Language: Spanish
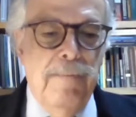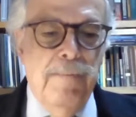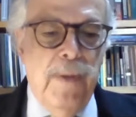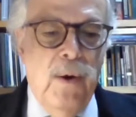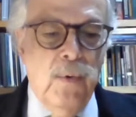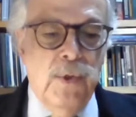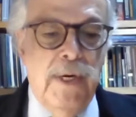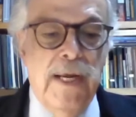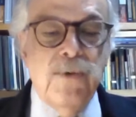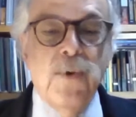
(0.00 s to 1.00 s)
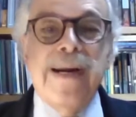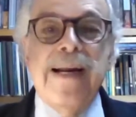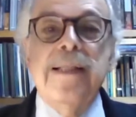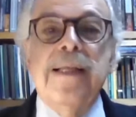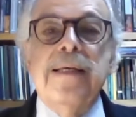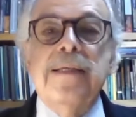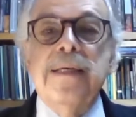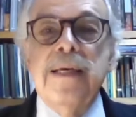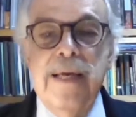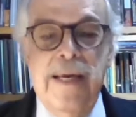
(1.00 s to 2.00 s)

de José Ignacio Hernández,